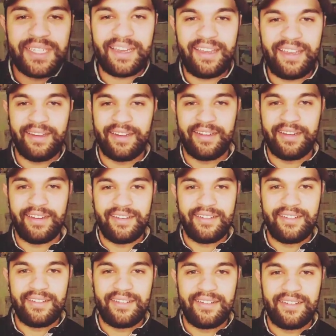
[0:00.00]
الخيانه
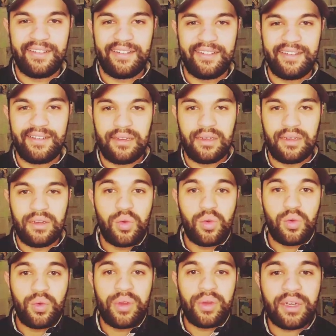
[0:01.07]

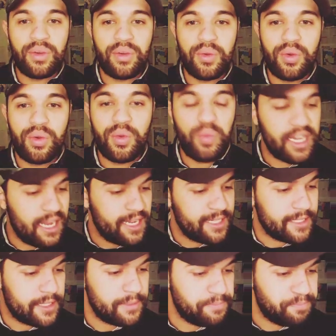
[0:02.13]
ونهار نقول لكم واحد
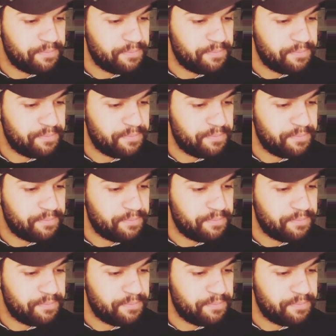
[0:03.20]
الحاجه